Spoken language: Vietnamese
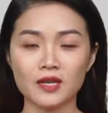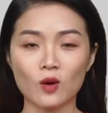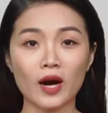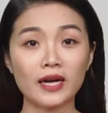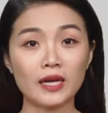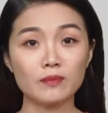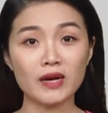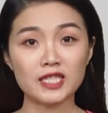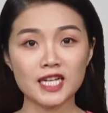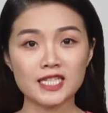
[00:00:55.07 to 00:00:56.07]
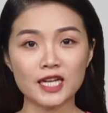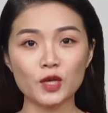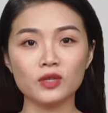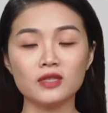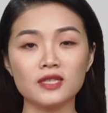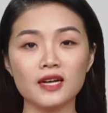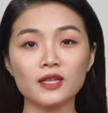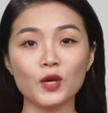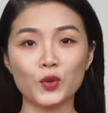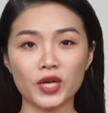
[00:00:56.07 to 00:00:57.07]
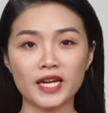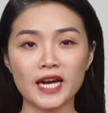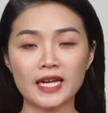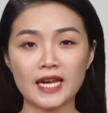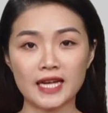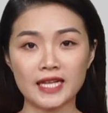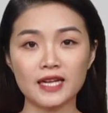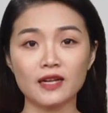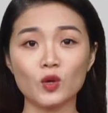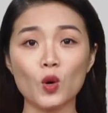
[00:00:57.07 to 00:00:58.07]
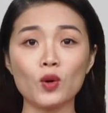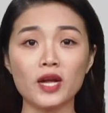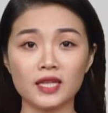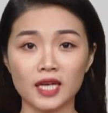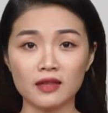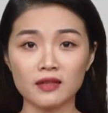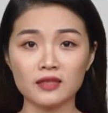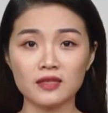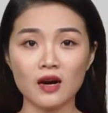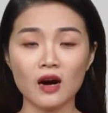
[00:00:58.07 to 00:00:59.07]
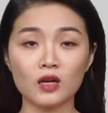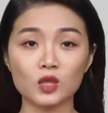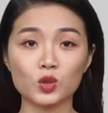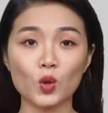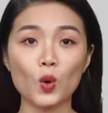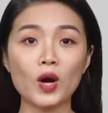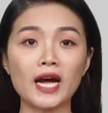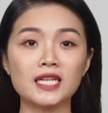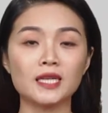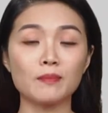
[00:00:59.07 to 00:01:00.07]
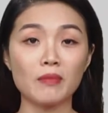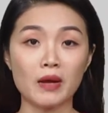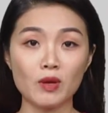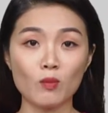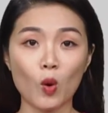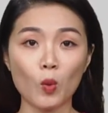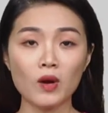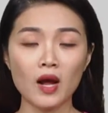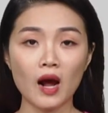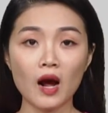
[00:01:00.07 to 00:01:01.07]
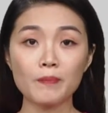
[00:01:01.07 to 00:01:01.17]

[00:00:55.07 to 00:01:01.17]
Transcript: Hoàn cảnh mà Sang sẻ yêu thương giới thiệu kỳ này là gia đình cô Lê Thị Tươi ở số 274, ấp